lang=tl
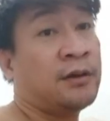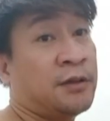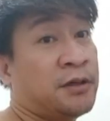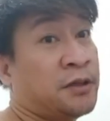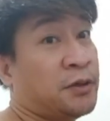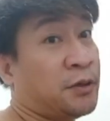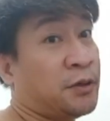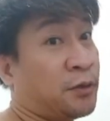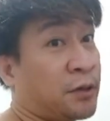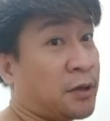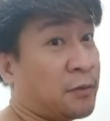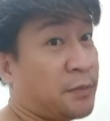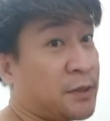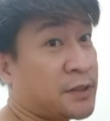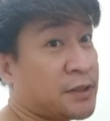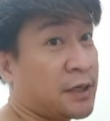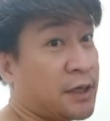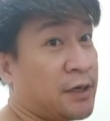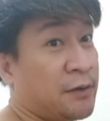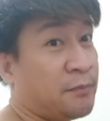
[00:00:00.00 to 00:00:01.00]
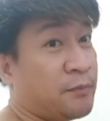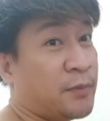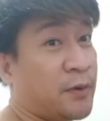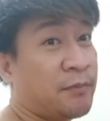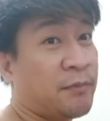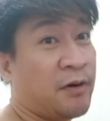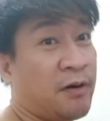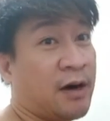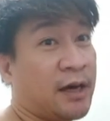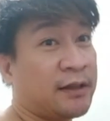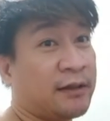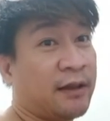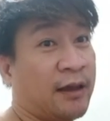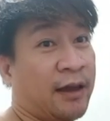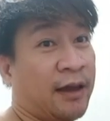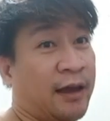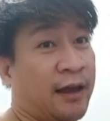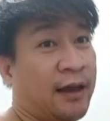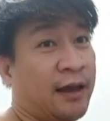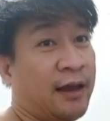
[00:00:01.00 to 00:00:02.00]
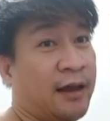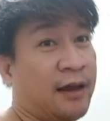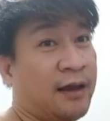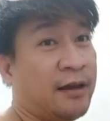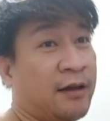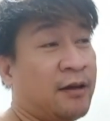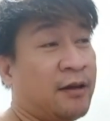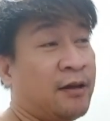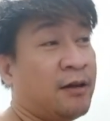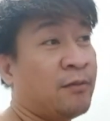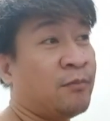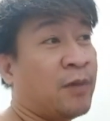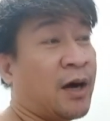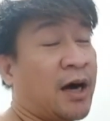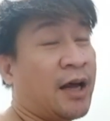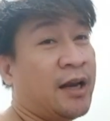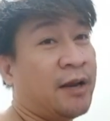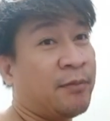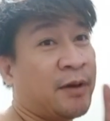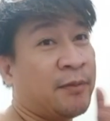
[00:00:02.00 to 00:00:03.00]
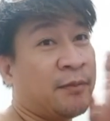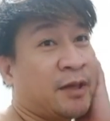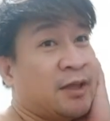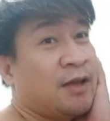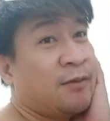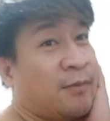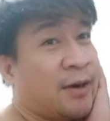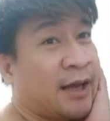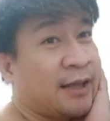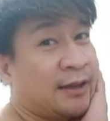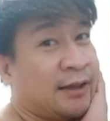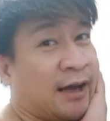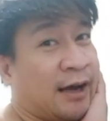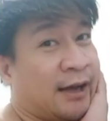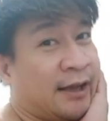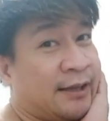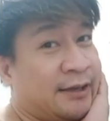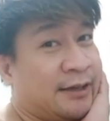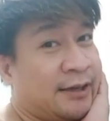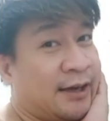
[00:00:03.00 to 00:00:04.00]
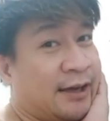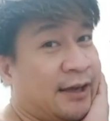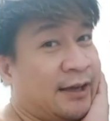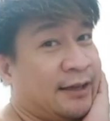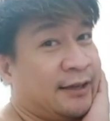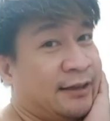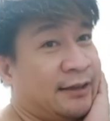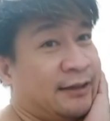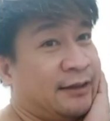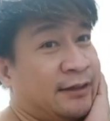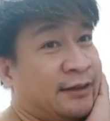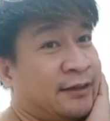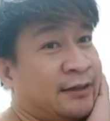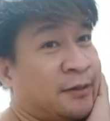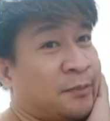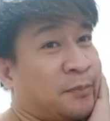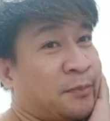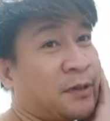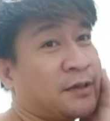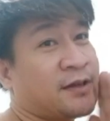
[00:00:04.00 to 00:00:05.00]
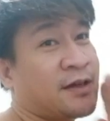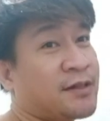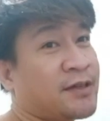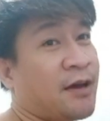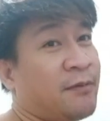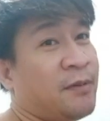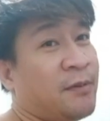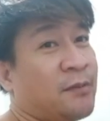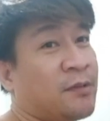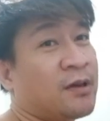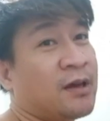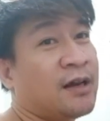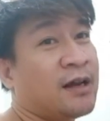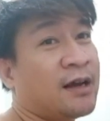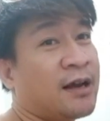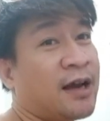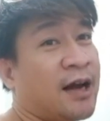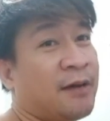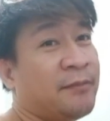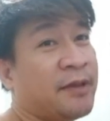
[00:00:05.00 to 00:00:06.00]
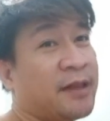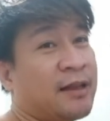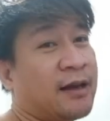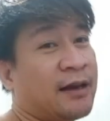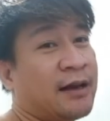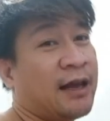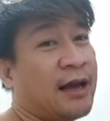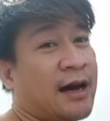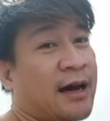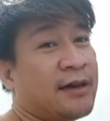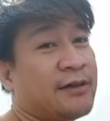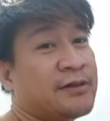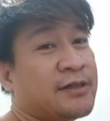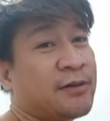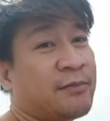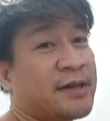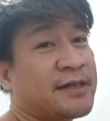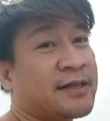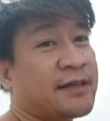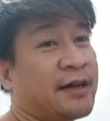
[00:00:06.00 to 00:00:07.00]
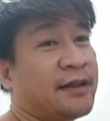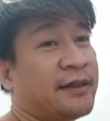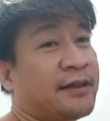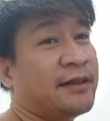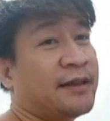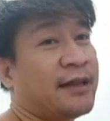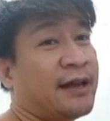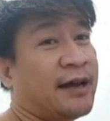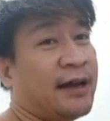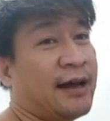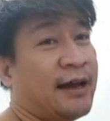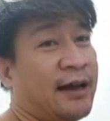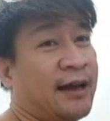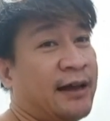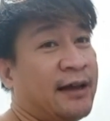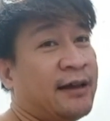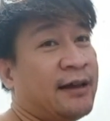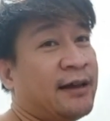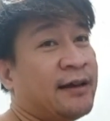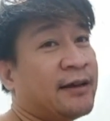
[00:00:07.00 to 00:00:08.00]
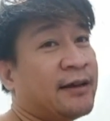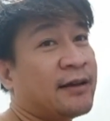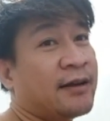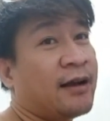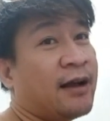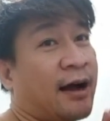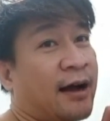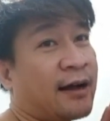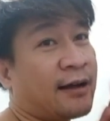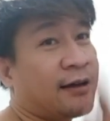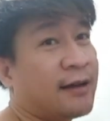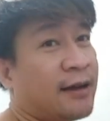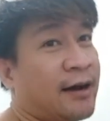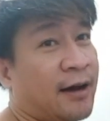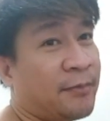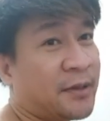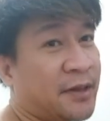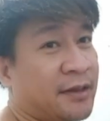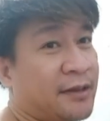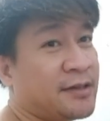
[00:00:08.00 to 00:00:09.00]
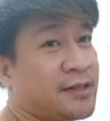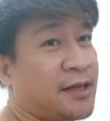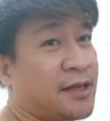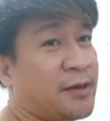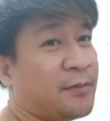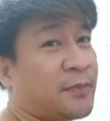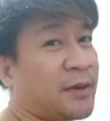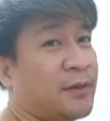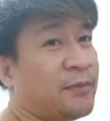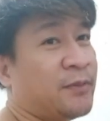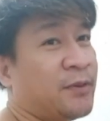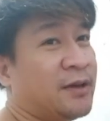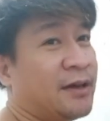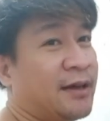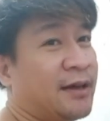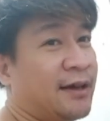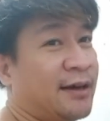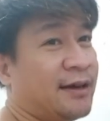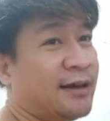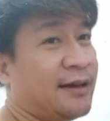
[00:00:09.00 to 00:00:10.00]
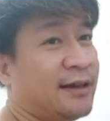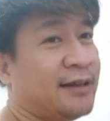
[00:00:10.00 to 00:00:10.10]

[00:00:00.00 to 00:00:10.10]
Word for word: Sure ka ba sa info mo, ate? Baka naman mademanda ka niyan. Kapag sasabi mong ginagamit lang ni Ayon si Vice Ganda, gaga, pag-isipan mo yan.